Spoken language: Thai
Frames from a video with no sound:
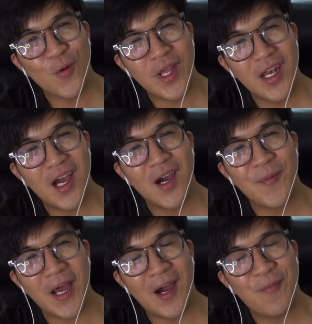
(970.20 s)
ยู่ที่เดิม
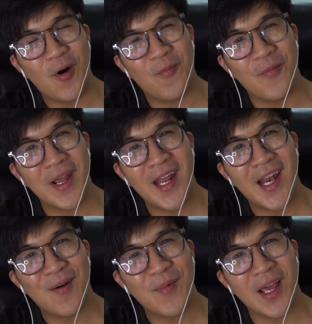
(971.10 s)
นะครับผมไม่ได้
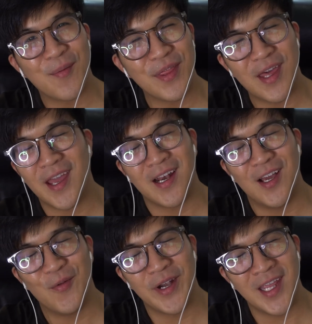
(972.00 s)
ทำอะไรพิเศษ
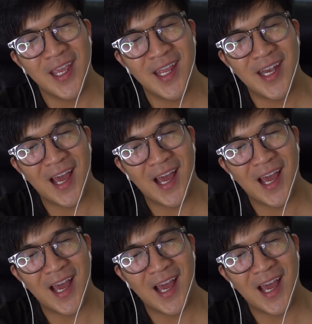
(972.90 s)
เลยวันนี้